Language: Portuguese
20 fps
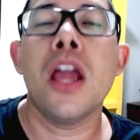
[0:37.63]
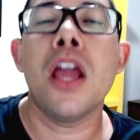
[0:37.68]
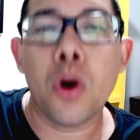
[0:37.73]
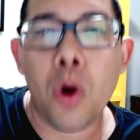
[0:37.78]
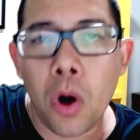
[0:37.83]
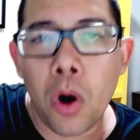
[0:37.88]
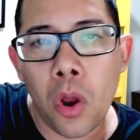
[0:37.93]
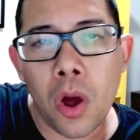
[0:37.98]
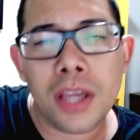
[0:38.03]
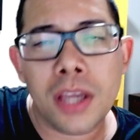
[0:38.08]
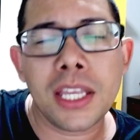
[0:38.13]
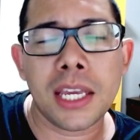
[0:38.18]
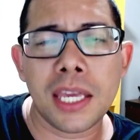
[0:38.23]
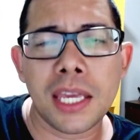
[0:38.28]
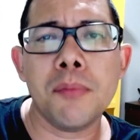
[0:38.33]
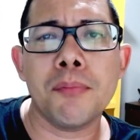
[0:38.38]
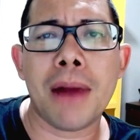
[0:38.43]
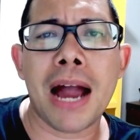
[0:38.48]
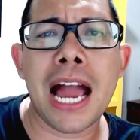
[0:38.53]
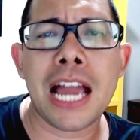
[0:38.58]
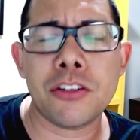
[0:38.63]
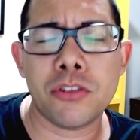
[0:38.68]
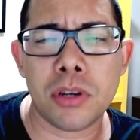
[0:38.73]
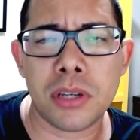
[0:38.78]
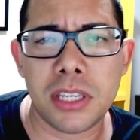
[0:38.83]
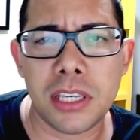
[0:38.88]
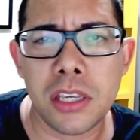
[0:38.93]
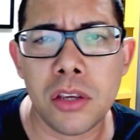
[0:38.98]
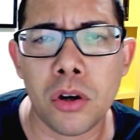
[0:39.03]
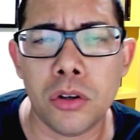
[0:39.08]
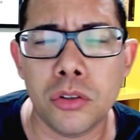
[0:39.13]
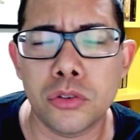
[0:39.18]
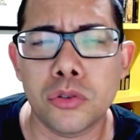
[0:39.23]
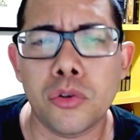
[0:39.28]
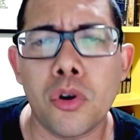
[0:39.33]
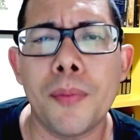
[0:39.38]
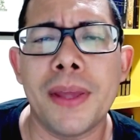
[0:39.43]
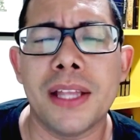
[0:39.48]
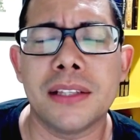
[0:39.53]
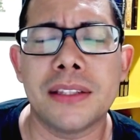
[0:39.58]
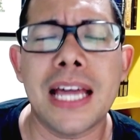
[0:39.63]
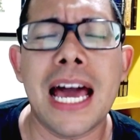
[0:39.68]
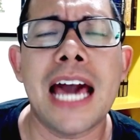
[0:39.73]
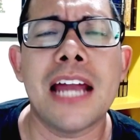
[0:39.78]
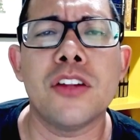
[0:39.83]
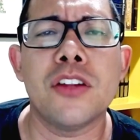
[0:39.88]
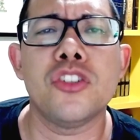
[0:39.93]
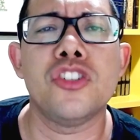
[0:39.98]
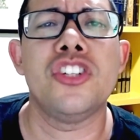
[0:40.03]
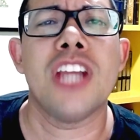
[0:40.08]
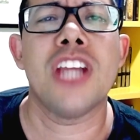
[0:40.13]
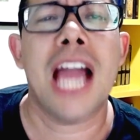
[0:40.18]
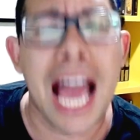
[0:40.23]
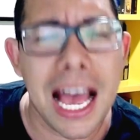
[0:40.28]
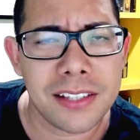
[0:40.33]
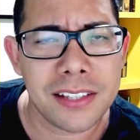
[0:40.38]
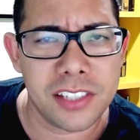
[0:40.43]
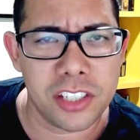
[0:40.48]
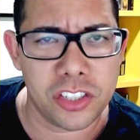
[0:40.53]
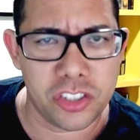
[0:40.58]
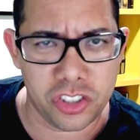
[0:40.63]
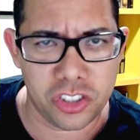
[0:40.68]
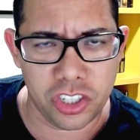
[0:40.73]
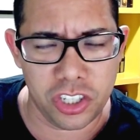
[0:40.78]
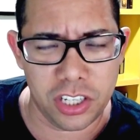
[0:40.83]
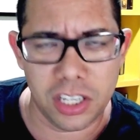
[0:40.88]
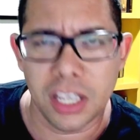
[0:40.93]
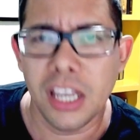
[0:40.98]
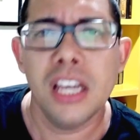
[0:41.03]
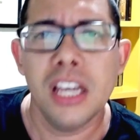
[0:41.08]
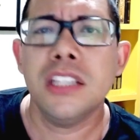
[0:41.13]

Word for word: coloque aqui embaixo aqui, ó, nos comentários já assisti.